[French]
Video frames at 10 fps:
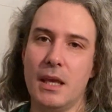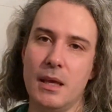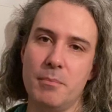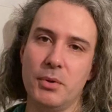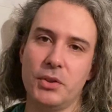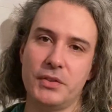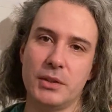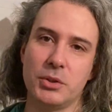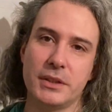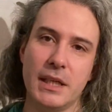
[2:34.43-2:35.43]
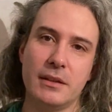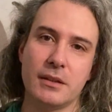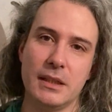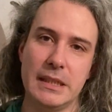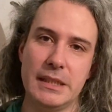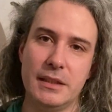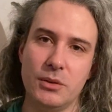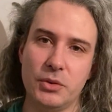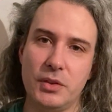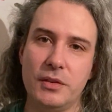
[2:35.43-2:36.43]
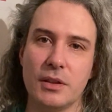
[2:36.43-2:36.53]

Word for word: Et pendant cette retraite, l'idée aussi,